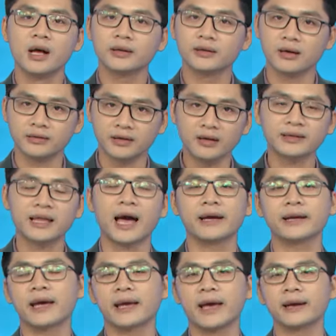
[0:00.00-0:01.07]
từ chất thải
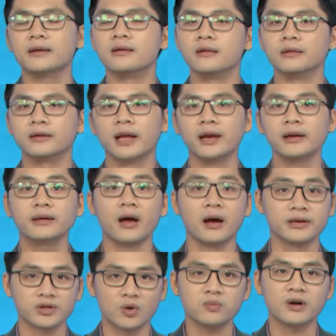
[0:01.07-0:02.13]
gây ảnh hưởng đến
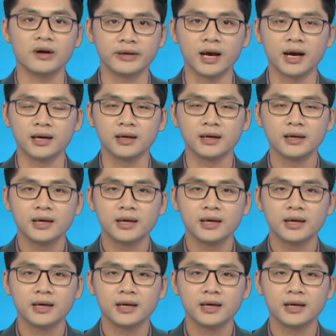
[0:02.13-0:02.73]
đời sống người dân –